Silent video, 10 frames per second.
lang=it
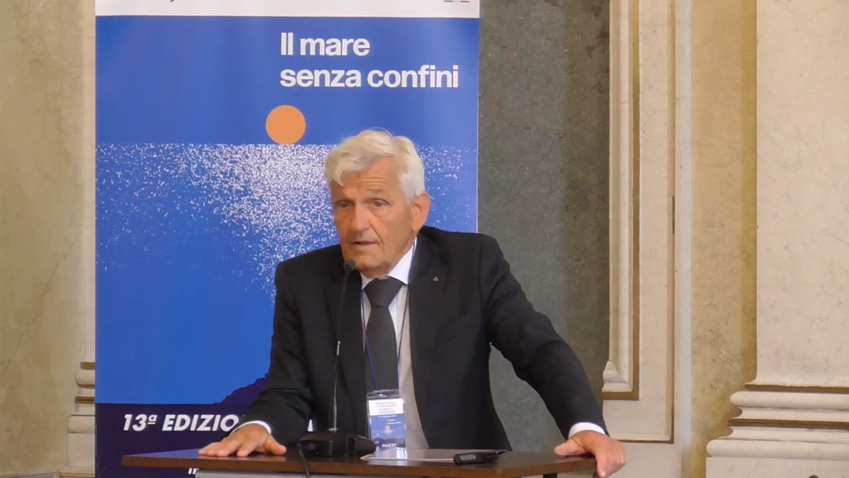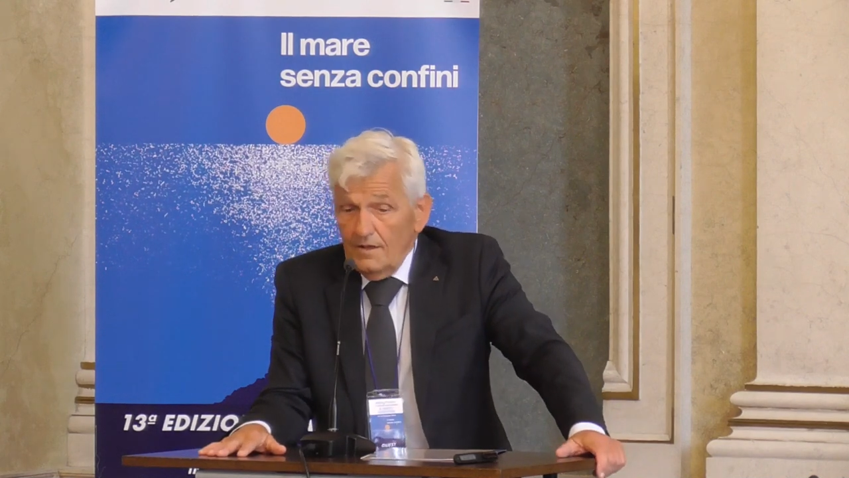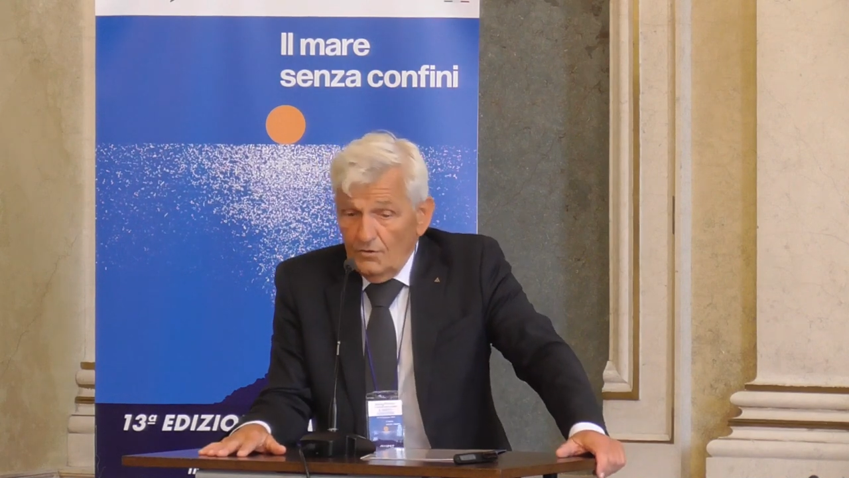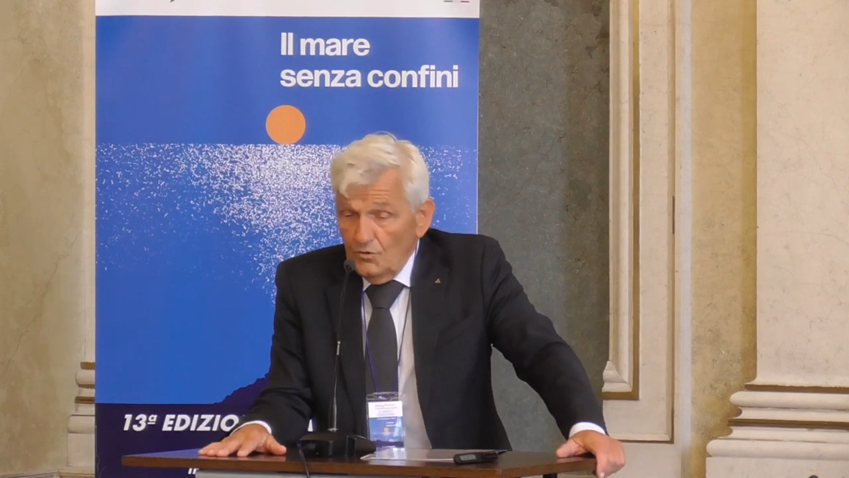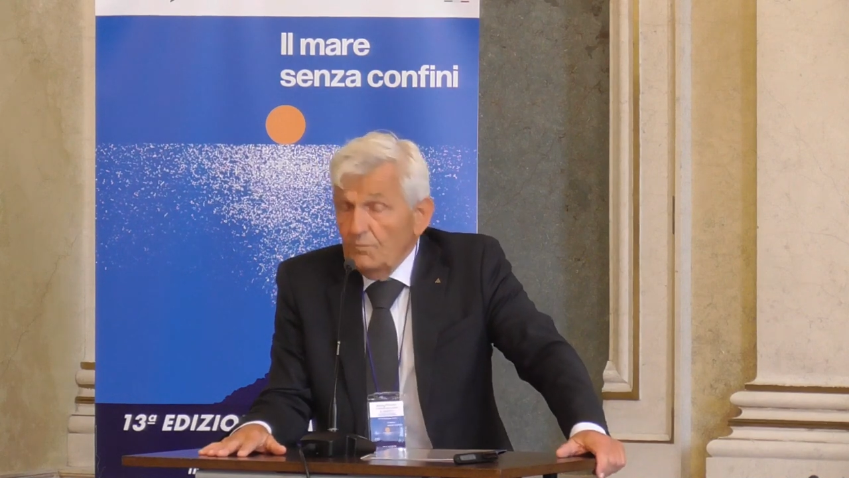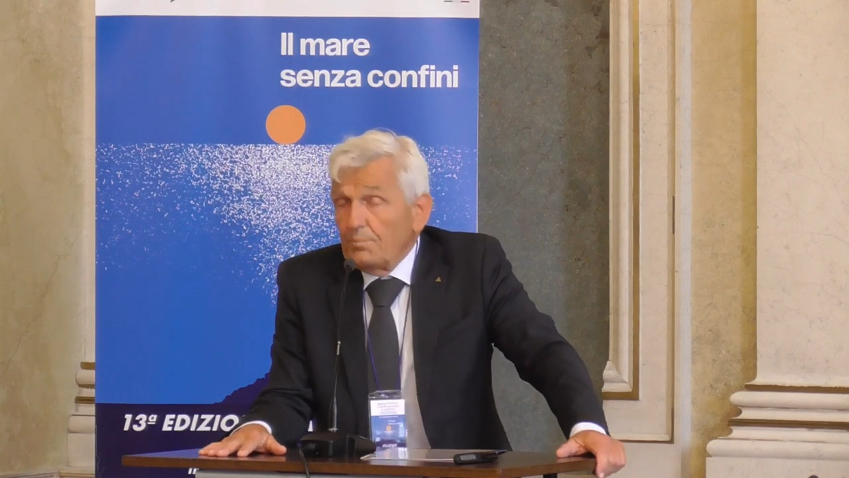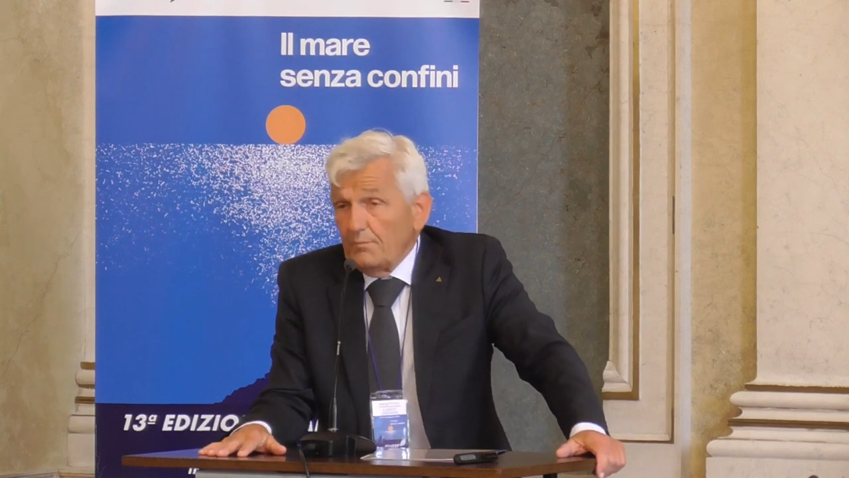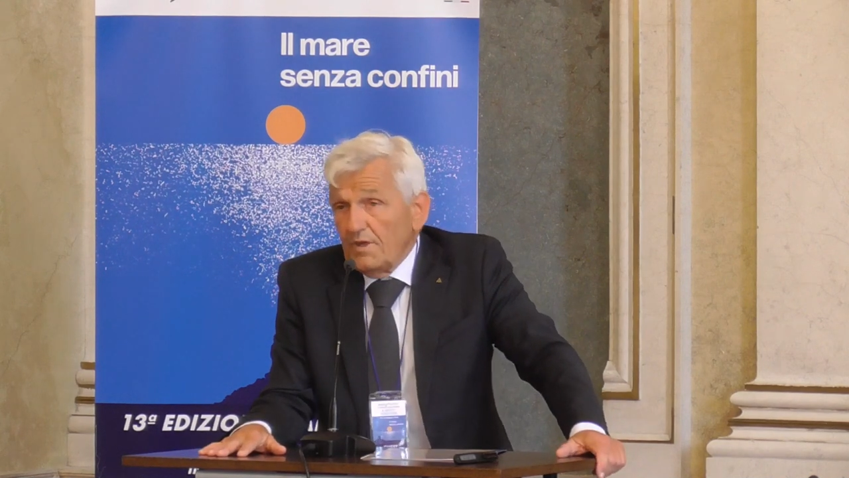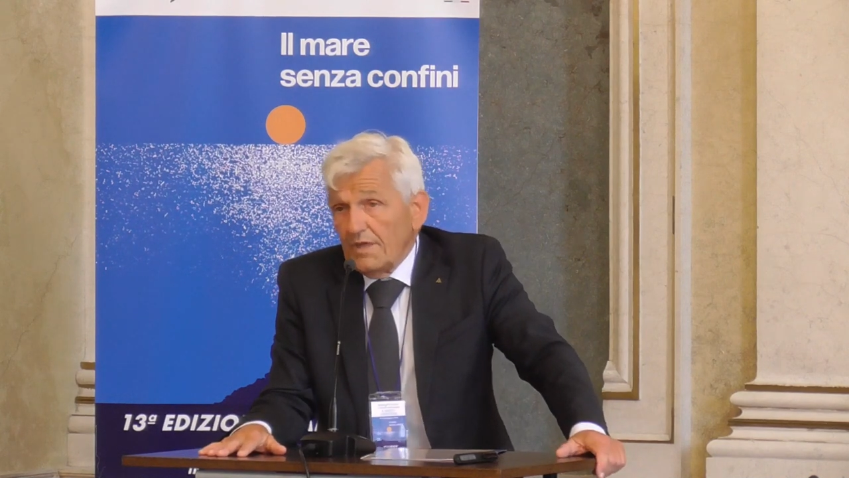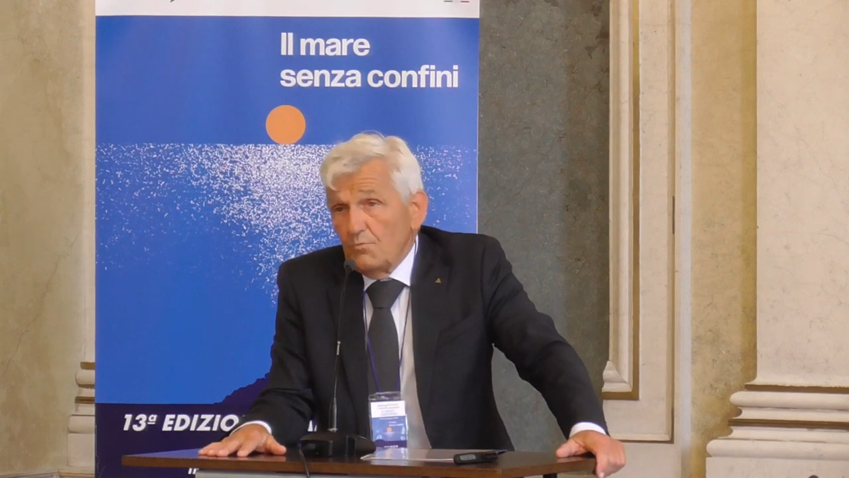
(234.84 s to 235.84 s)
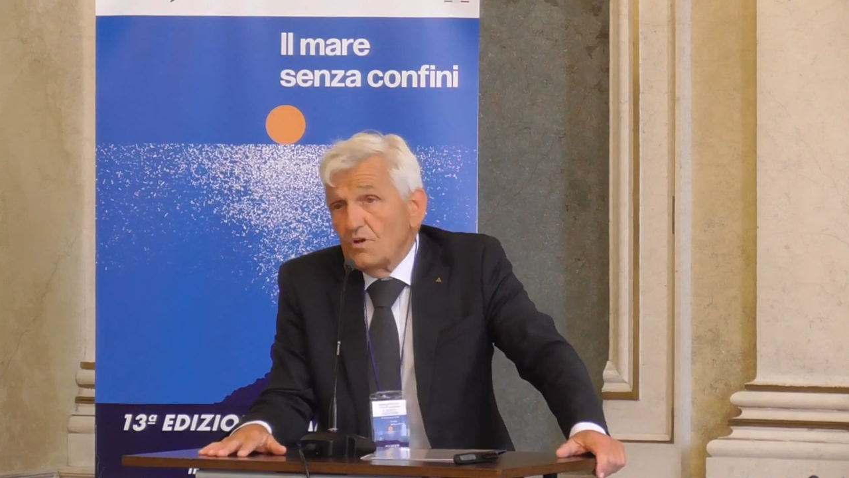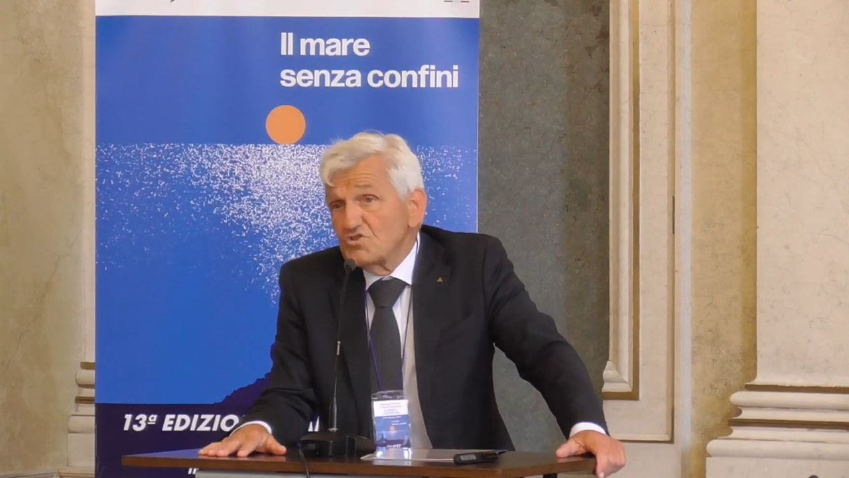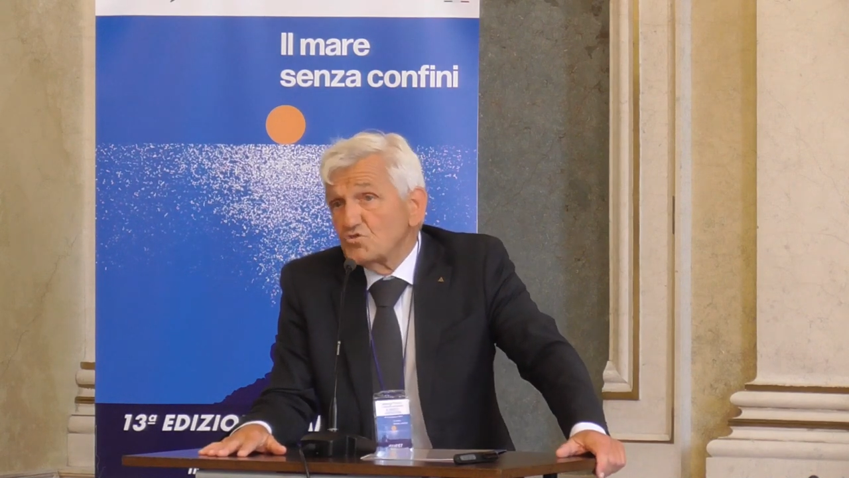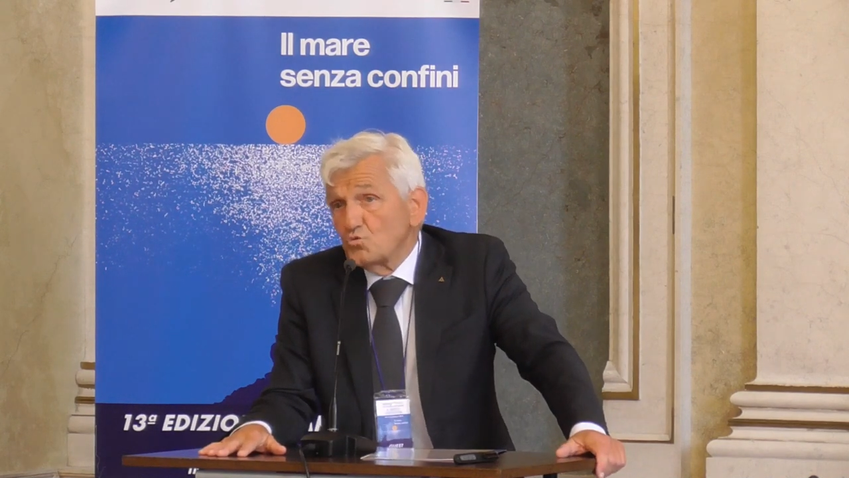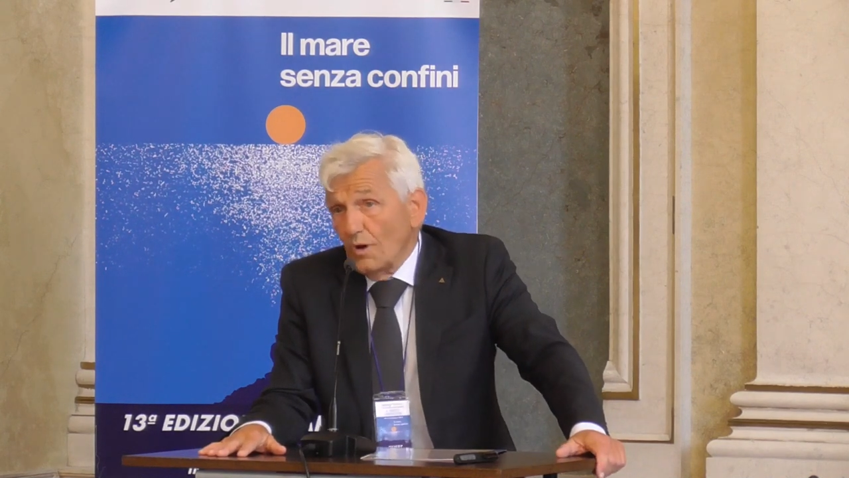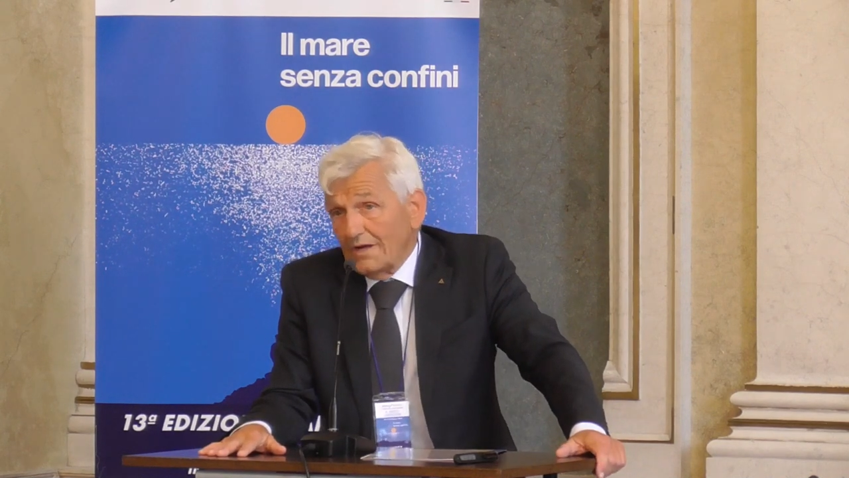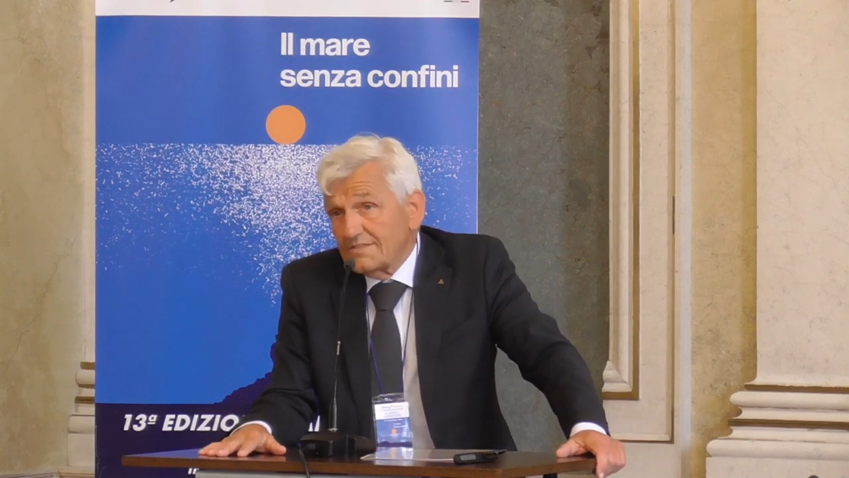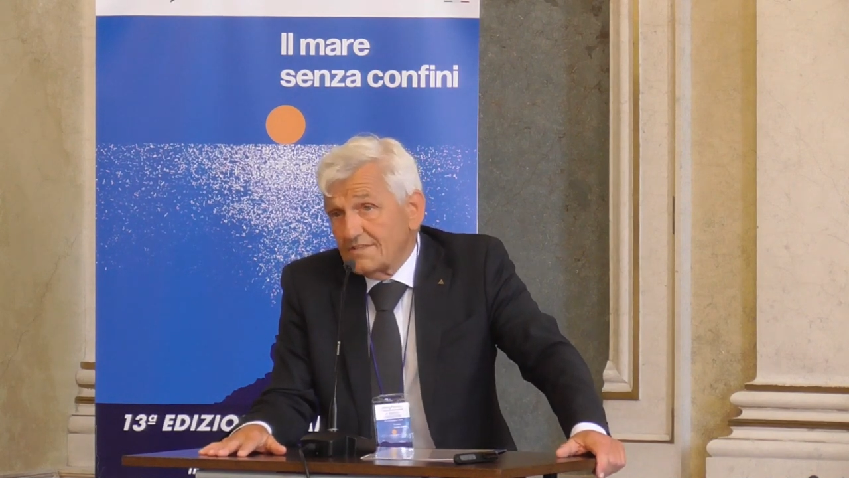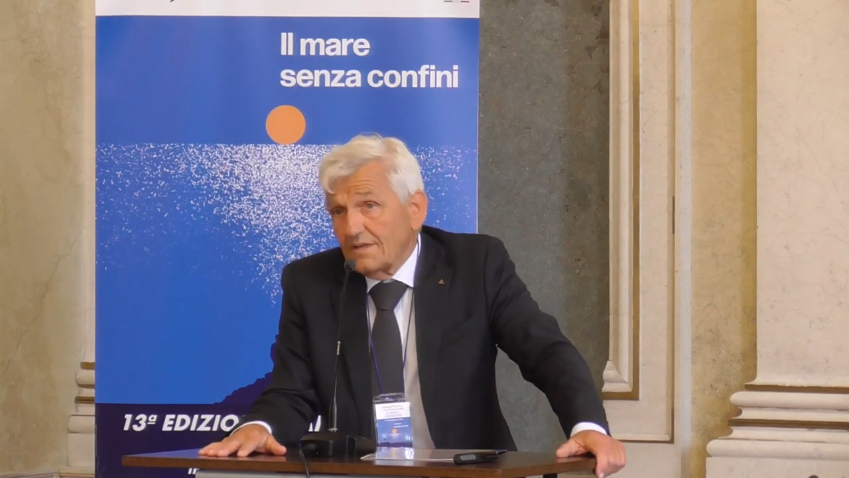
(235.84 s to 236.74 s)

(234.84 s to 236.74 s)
Noi premieremo la SUEX,